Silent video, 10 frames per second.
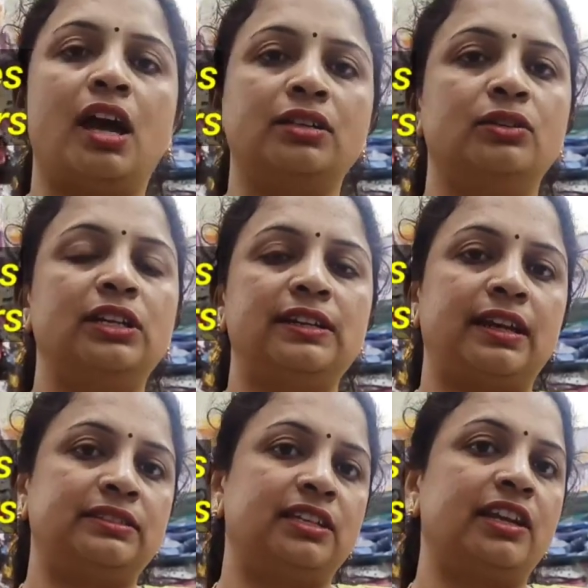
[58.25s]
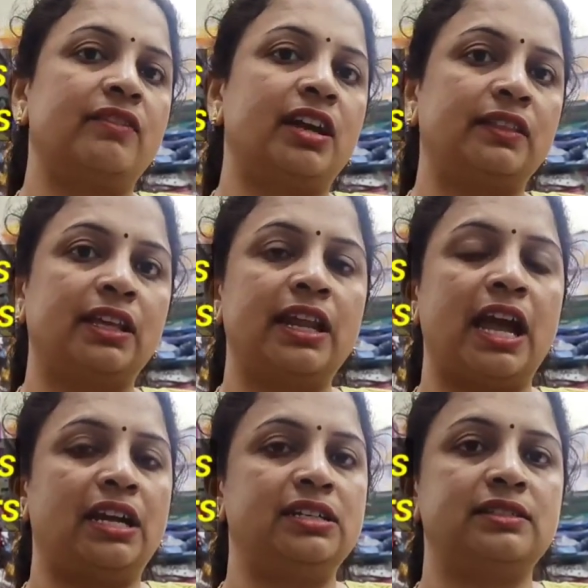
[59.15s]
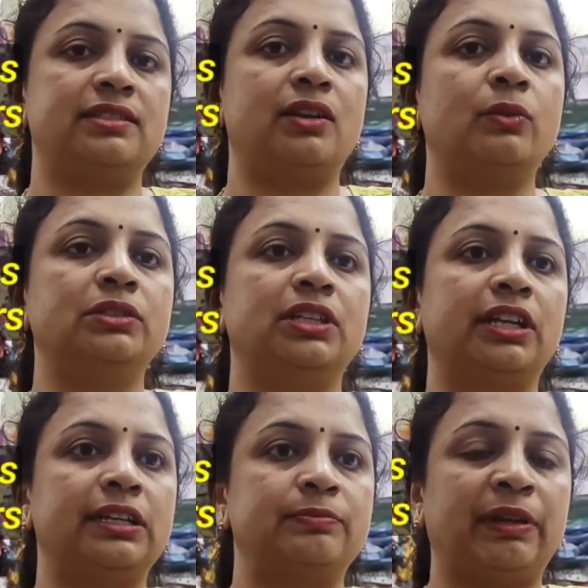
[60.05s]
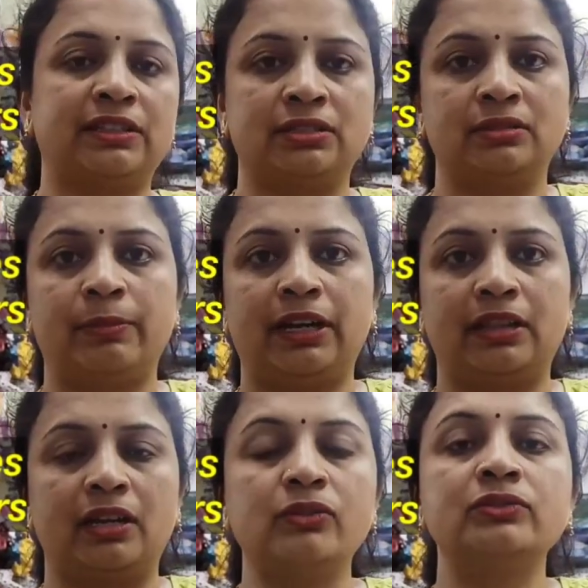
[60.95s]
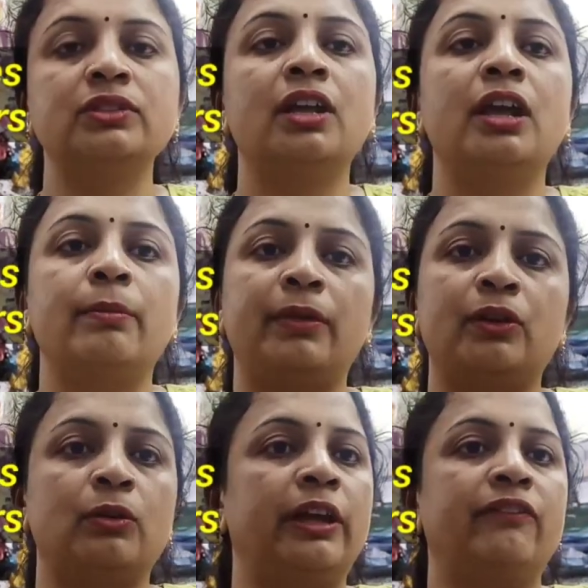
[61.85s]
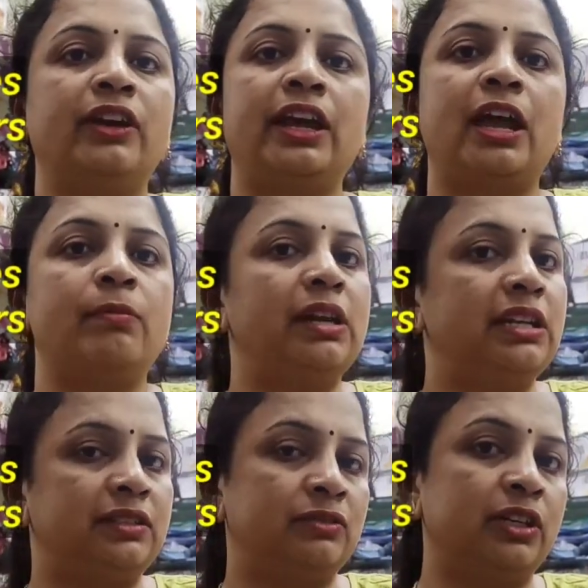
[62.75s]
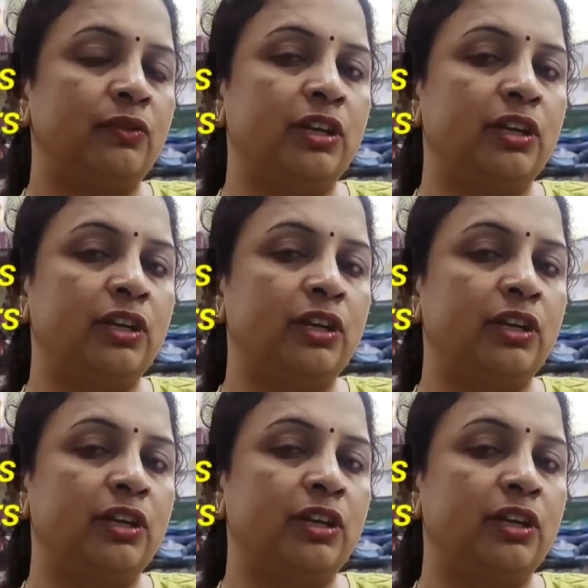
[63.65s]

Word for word: అందులో రీసెల్లింగ్ వాళ్ళందరినీ యాడ్ చేస్తాను అందరికీ పిక్స్ పెడతాను మీరు ఎవ్రీడే అప్డేట్ ఇస్తూనే